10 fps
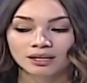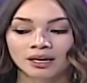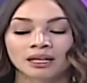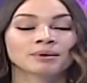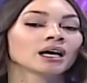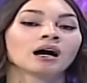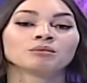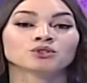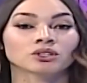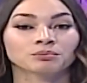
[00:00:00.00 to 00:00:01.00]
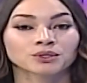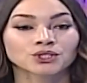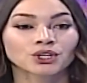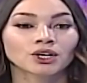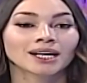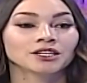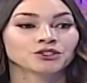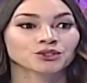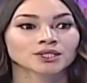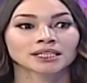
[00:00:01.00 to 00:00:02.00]
ella me dejaba mucho tiempo sola,
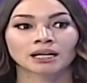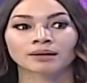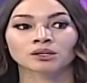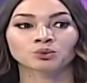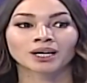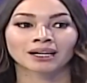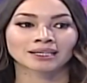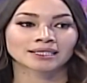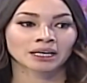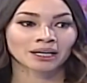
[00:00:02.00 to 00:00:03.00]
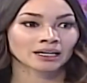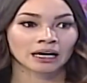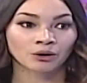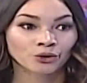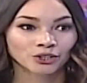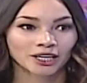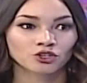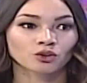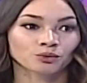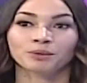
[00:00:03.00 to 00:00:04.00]
yo saltaba de una casa a otra,
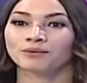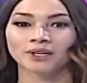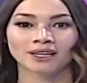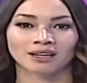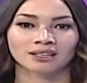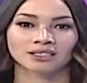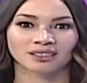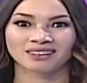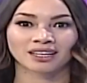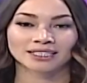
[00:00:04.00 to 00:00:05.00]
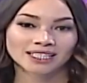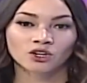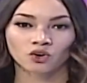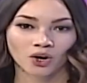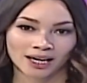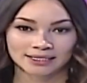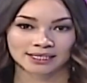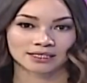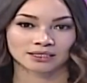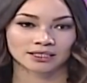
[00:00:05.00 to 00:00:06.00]
yo vivía en casi 35
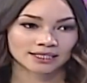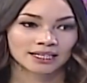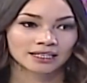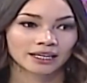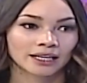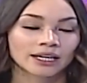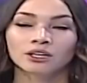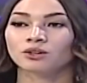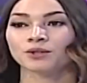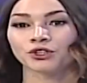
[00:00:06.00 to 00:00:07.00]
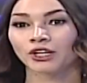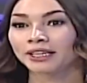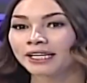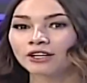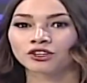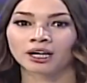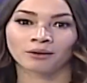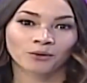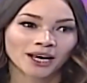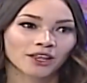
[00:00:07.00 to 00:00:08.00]
casas distintas, vivía viví donde la tía, donde la
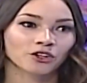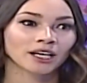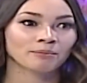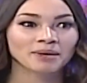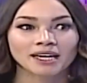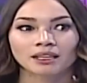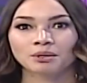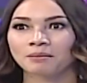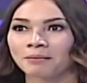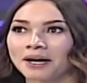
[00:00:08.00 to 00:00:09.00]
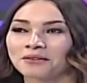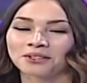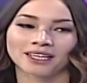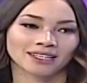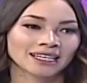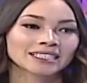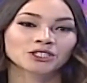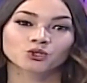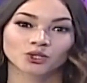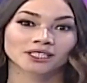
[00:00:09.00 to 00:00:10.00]
abuela, donde la amiga de mi mamá, donde, y
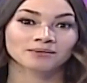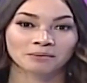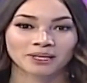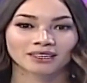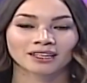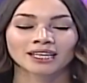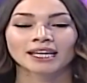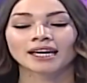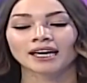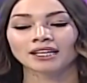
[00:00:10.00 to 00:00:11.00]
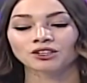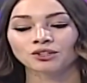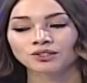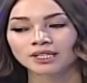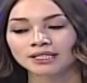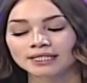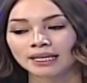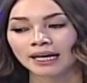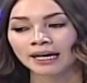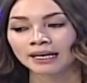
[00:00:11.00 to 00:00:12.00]
así sucesivamente. Entonces,
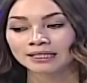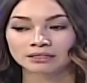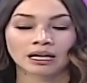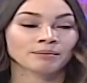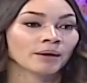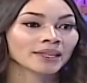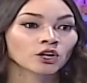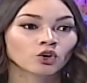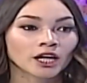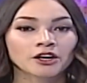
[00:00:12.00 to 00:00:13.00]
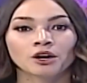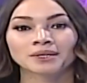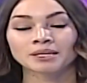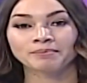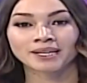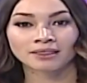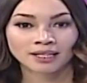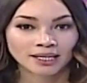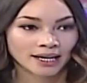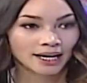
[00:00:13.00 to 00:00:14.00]
eh, cambiaba de colegio, a veces
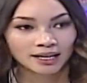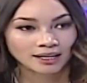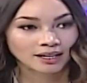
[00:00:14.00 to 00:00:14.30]
perdía